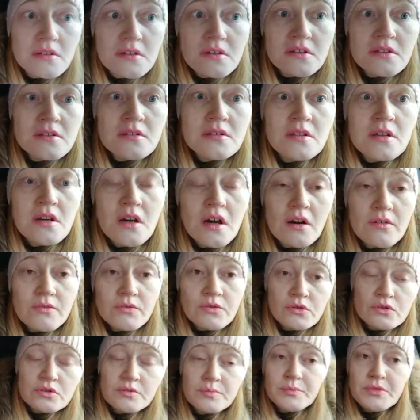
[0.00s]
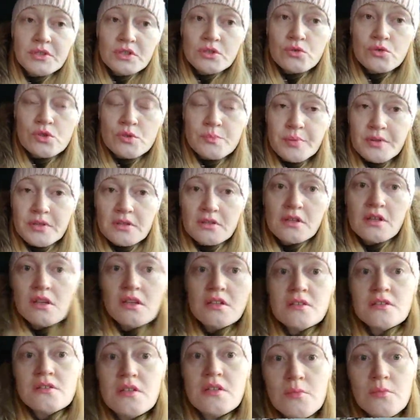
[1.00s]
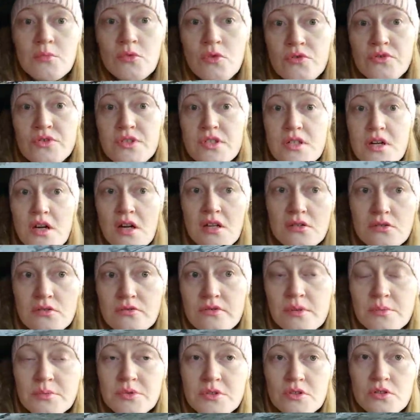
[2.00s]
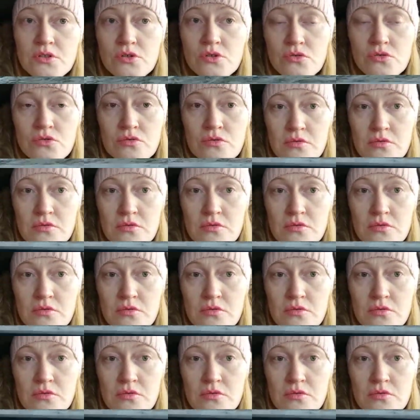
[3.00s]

Да, вот минус панельных домов, сразу вам скажу.